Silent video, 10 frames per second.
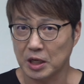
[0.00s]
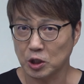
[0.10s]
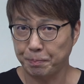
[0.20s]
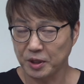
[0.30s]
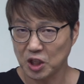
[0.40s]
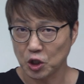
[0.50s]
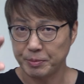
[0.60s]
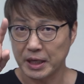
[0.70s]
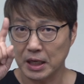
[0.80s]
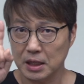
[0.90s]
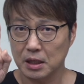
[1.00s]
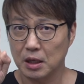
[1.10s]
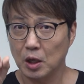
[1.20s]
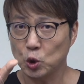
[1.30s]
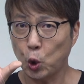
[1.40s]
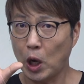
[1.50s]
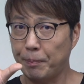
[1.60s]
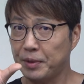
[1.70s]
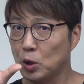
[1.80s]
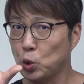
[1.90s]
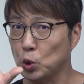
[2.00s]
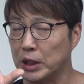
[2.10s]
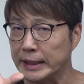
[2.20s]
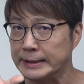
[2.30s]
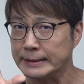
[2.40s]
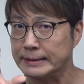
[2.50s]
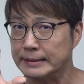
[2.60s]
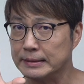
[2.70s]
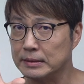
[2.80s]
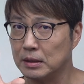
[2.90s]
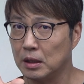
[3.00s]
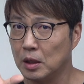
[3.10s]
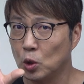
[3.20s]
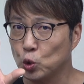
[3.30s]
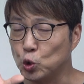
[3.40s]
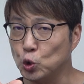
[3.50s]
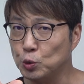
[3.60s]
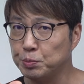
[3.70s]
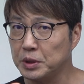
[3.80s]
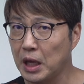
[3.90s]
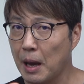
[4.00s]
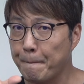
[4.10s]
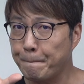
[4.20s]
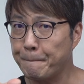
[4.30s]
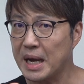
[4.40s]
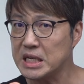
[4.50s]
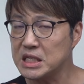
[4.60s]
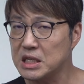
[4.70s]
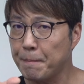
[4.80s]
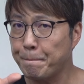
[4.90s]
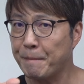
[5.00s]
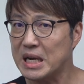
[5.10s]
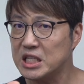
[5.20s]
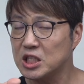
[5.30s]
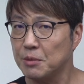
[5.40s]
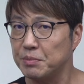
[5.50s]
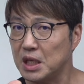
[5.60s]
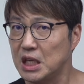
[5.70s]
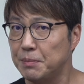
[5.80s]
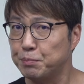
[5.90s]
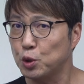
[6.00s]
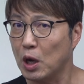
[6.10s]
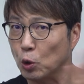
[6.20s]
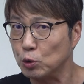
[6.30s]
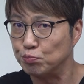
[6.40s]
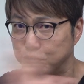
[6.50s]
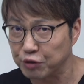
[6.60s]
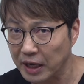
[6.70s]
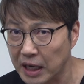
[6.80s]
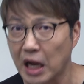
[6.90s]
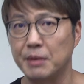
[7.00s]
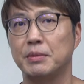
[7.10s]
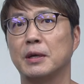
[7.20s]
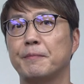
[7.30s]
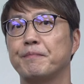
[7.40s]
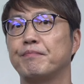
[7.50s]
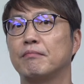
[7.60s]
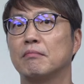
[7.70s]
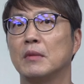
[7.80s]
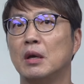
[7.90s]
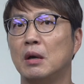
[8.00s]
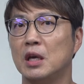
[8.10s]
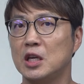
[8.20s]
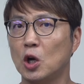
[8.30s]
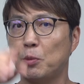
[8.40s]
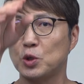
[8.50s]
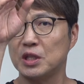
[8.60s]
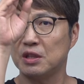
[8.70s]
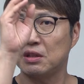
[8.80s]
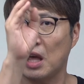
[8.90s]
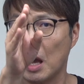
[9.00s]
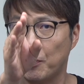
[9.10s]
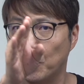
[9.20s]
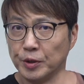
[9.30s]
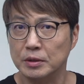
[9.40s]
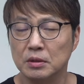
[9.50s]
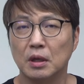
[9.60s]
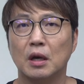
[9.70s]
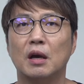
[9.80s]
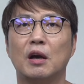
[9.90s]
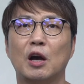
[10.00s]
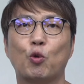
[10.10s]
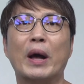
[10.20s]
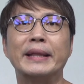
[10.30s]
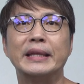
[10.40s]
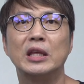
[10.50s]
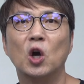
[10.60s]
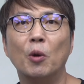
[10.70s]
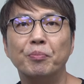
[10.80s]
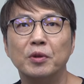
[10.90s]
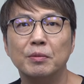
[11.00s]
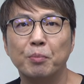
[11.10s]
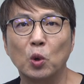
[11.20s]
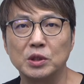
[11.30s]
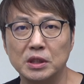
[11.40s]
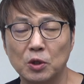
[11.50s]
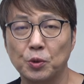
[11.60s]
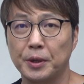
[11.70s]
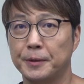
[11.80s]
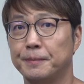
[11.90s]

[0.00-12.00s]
첫 번째 정리입니다. 통합당 소득안은 국민의 88.2%하고는 무관한 아닙니다. 이걸 보시는 대부분은 관계없는 복지제도예요.